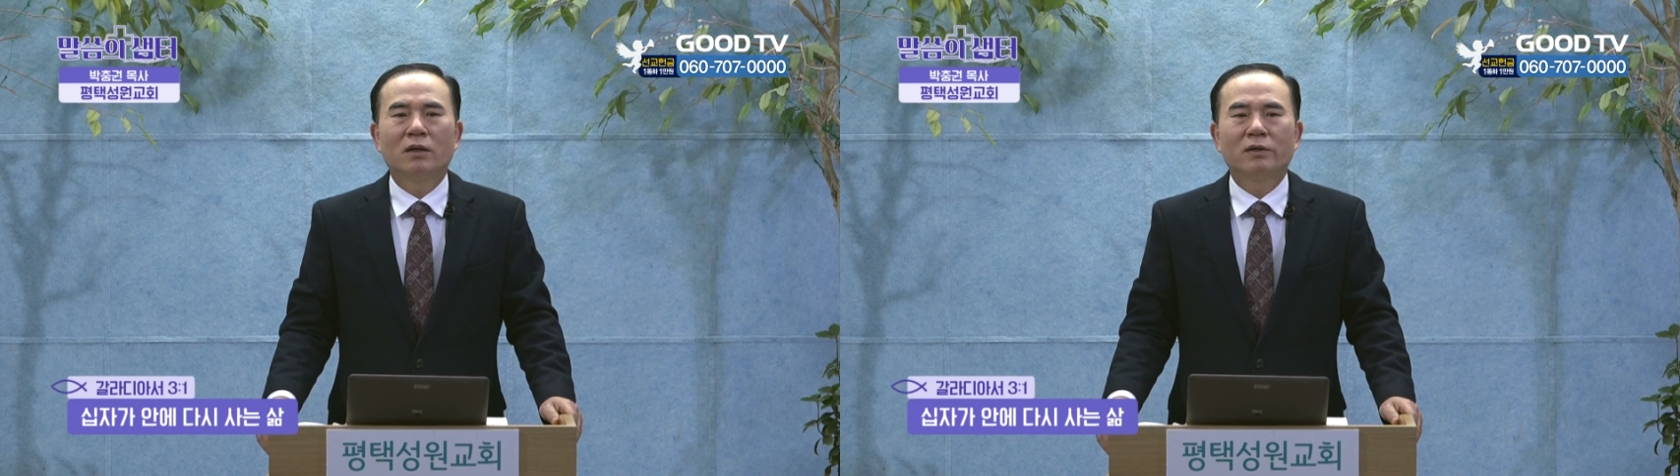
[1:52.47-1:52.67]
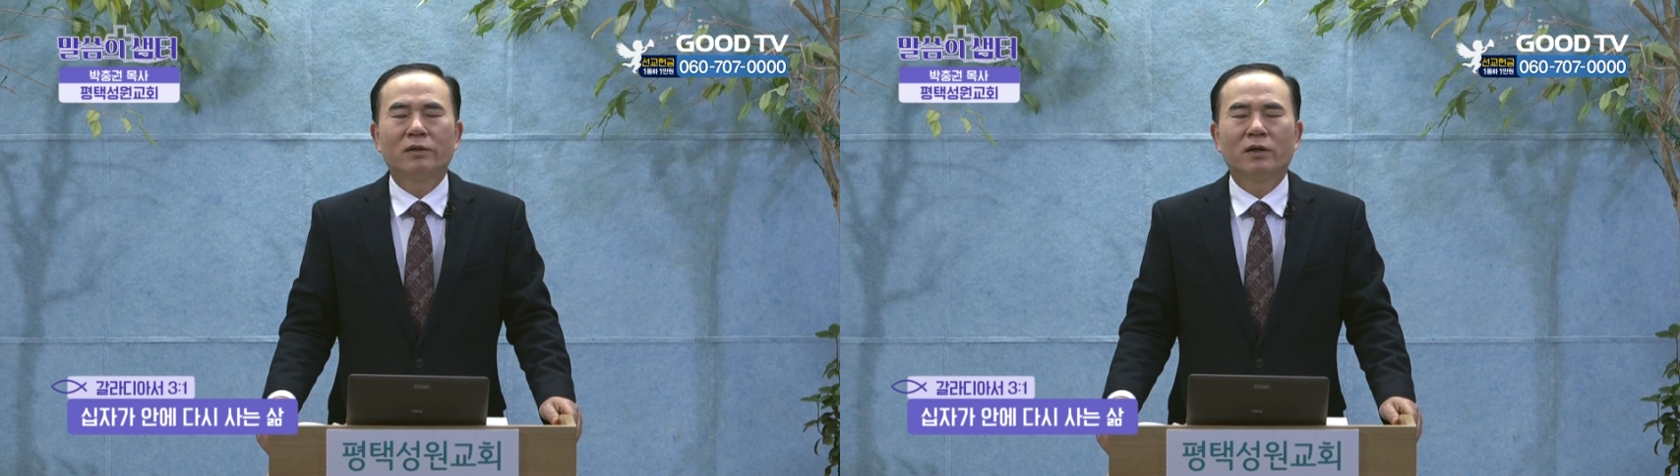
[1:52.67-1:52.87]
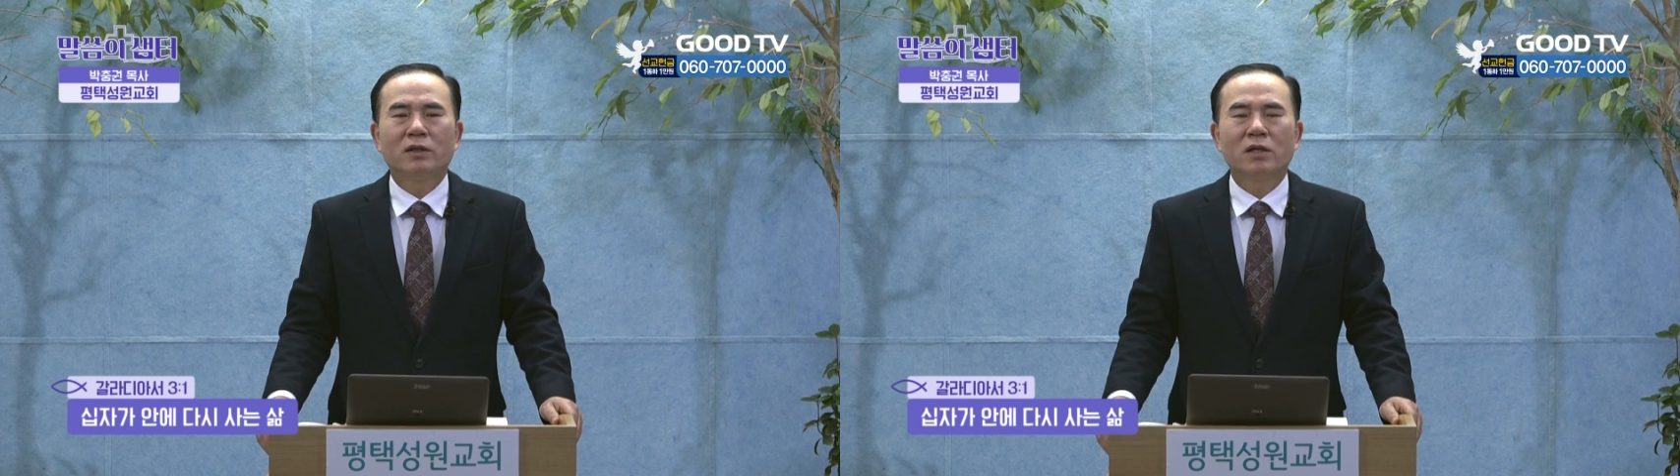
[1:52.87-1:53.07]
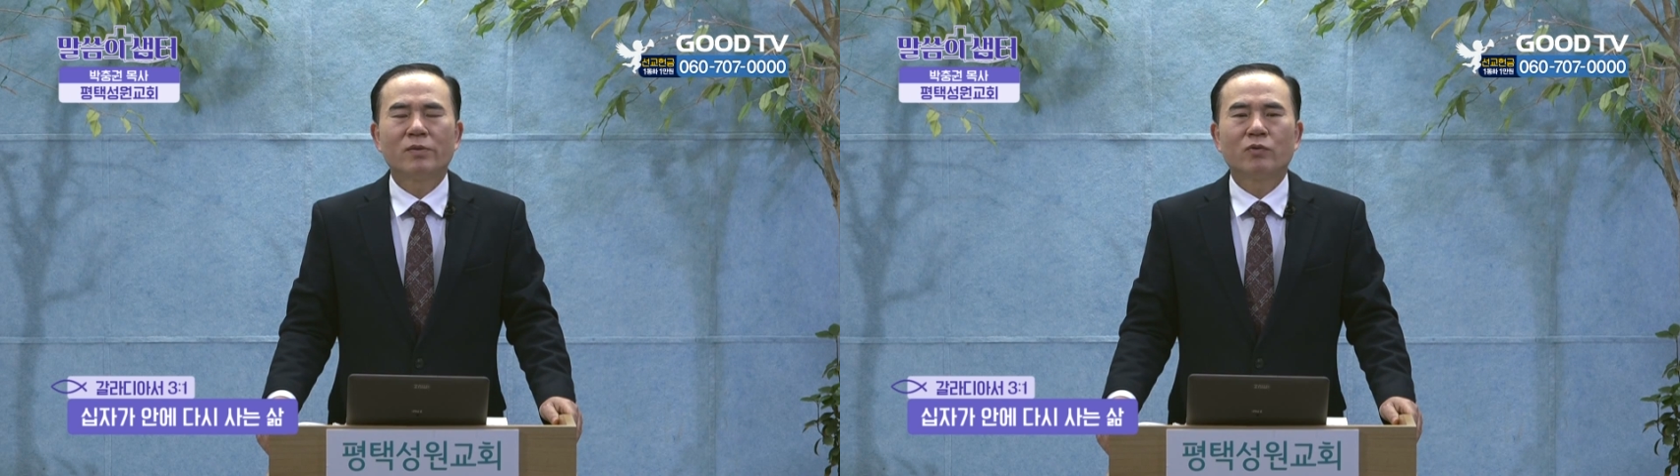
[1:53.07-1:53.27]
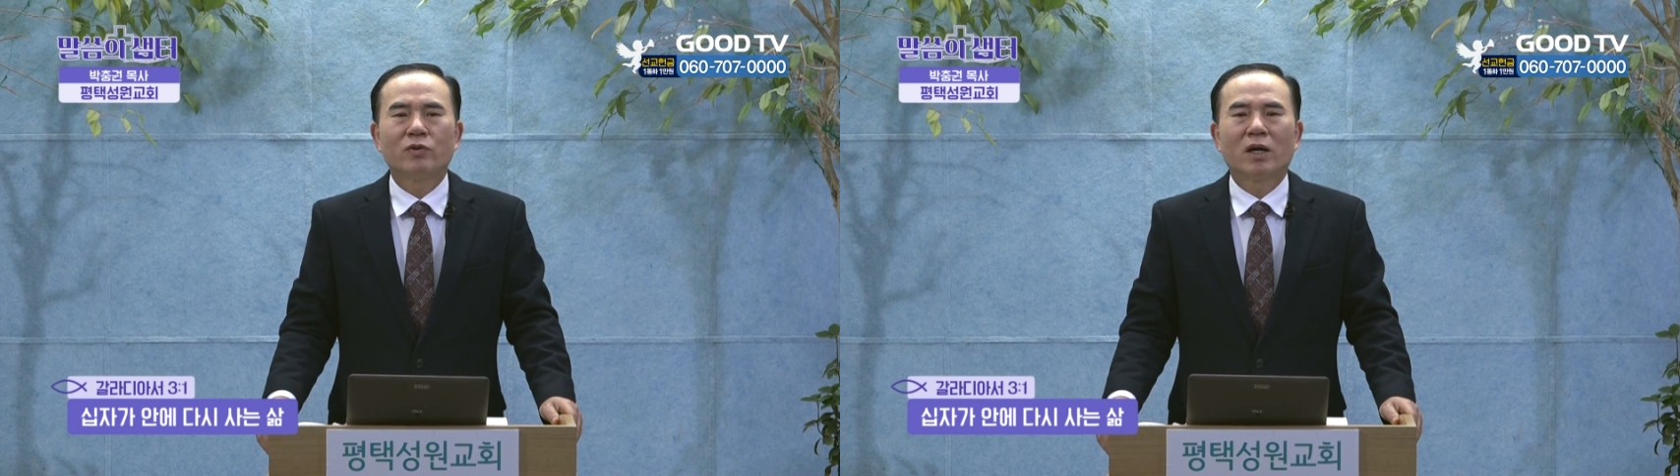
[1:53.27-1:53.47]
그렇기
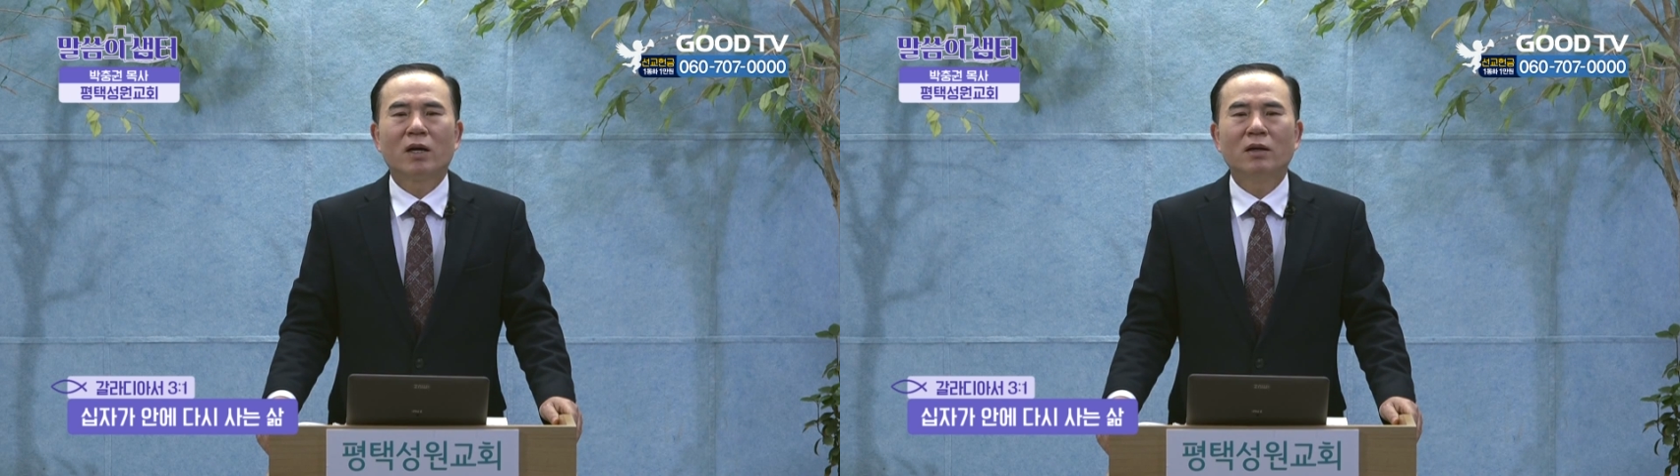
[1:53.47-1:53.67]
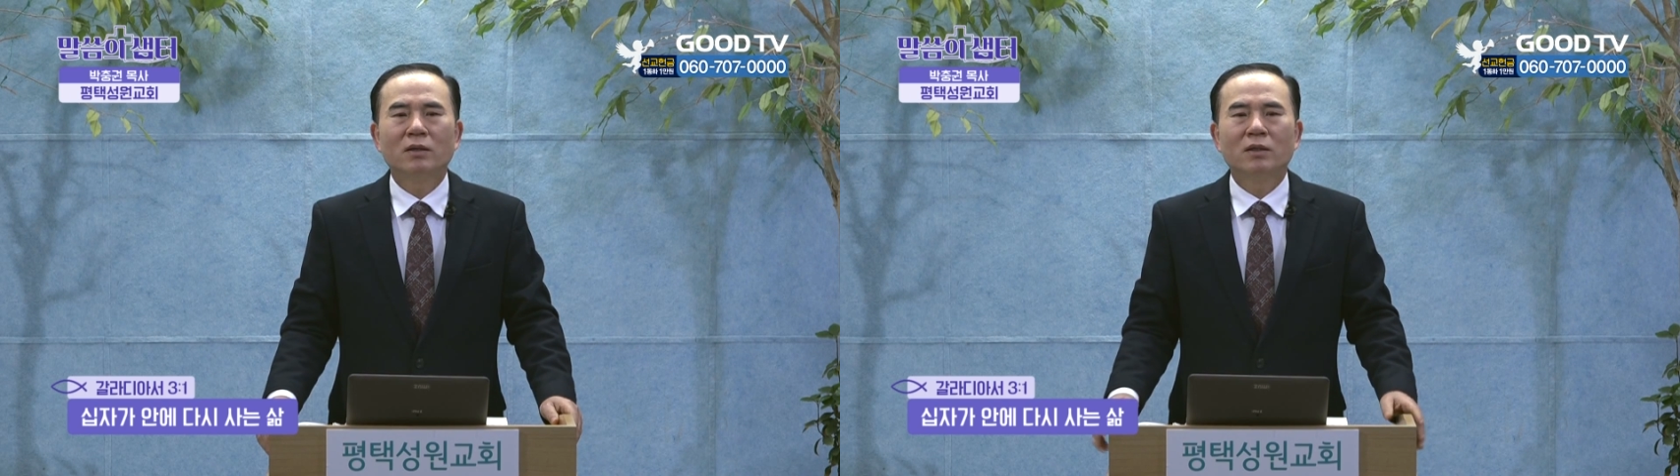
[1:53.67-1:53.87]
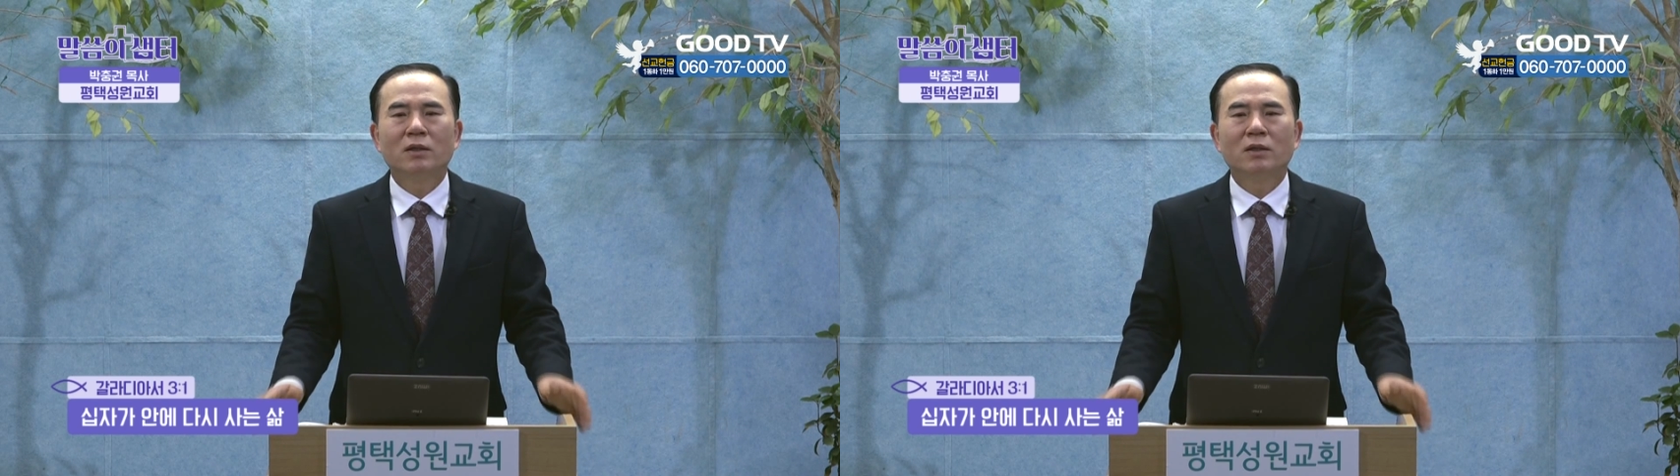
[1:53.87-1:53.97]
때문에 우리가